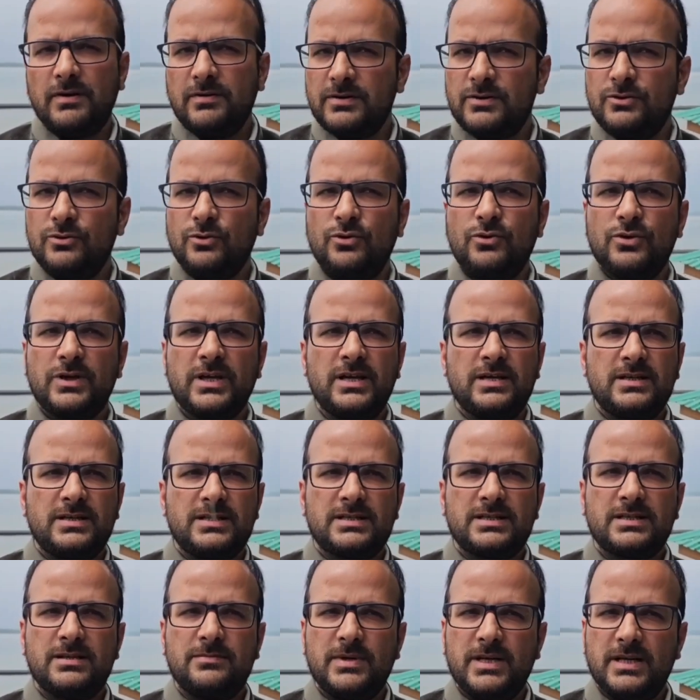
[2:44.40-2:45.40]
दो
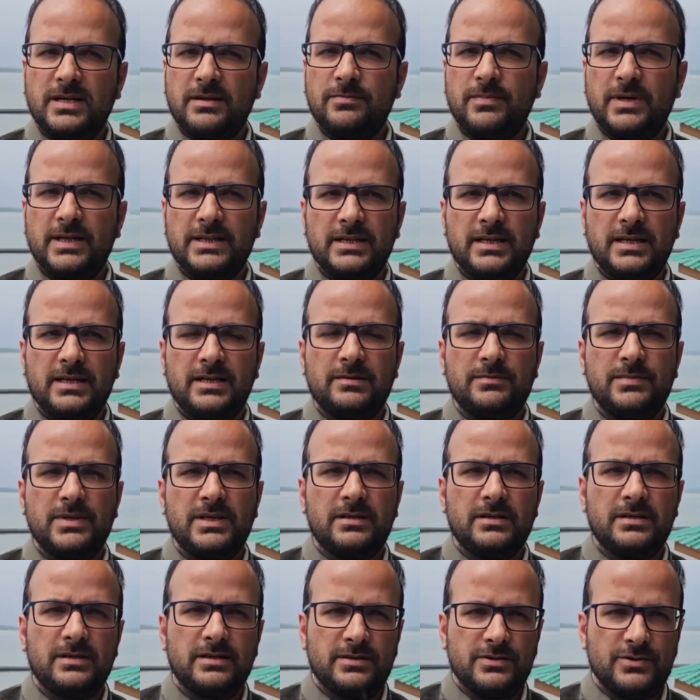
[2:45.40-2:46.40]
गेट्स हमारे बंद हैं
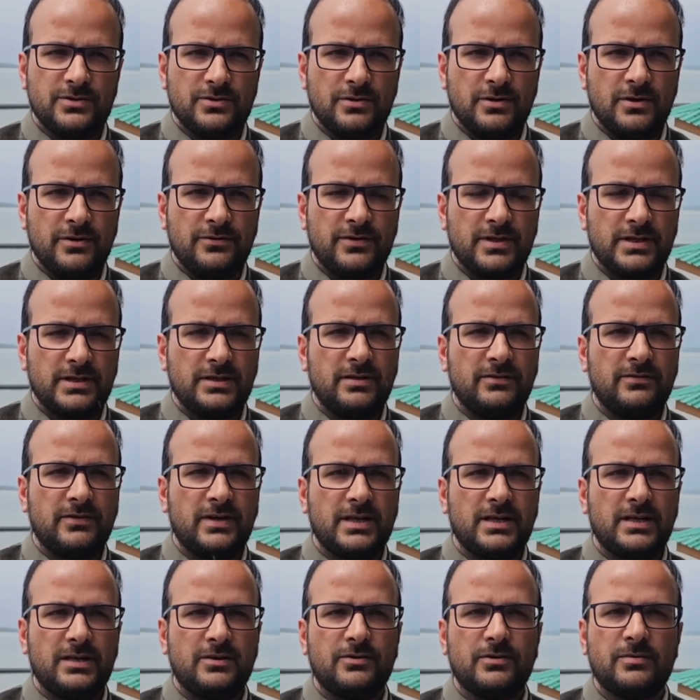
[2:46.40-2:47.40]
अभी जो गौ कदल
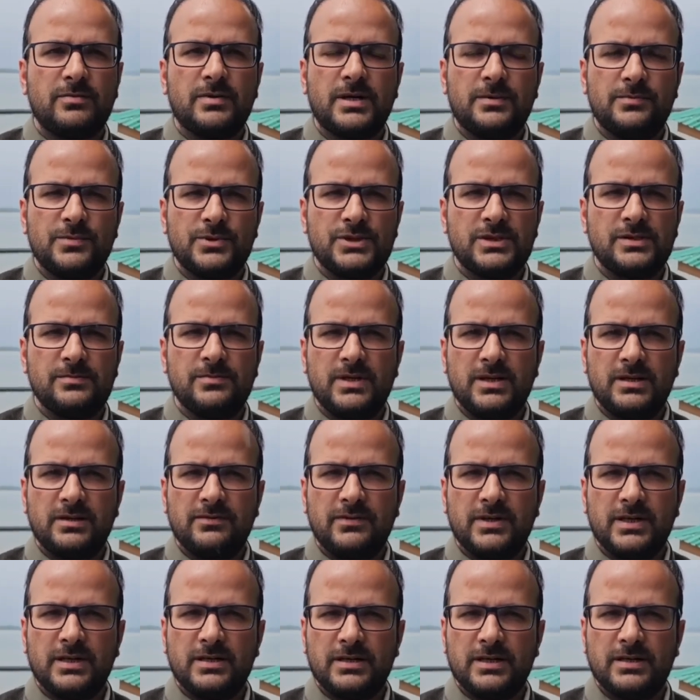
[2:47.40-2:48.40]
वाला और रामुंशी बाग
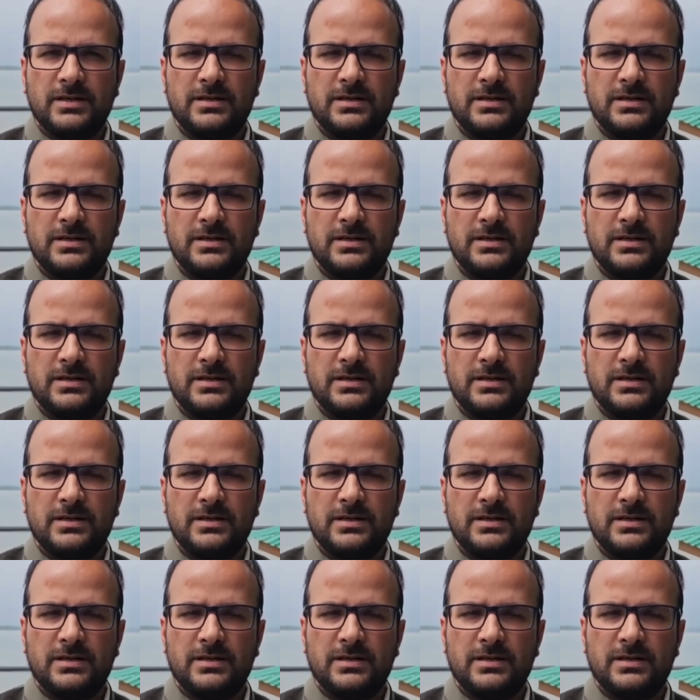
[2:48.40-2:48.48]
वाला